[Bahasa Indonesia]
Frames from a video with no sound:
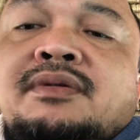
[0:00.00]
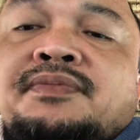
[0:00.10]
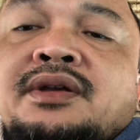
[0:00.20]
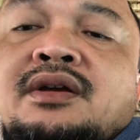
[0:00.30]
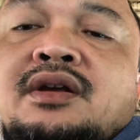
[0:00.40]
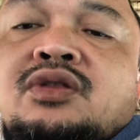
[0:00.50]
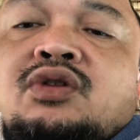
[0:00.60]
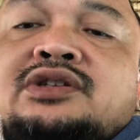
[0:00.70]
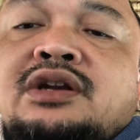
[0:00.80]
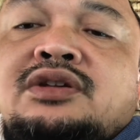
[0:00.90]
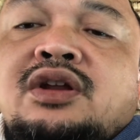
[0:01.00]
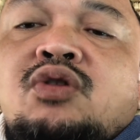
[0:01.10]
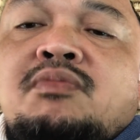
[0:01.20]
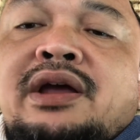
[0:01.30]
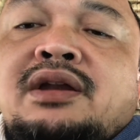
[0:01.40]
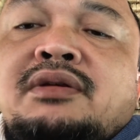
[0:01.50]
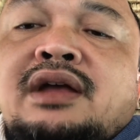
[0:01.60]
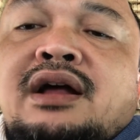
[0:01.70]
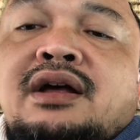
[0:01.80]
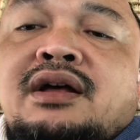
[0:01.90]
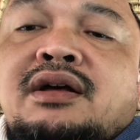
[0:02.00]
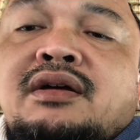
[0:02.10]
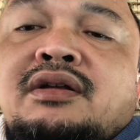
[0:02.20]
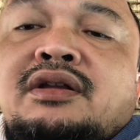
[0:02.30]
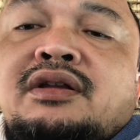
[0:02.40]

Gitu tulisin di sini rumah ini uh,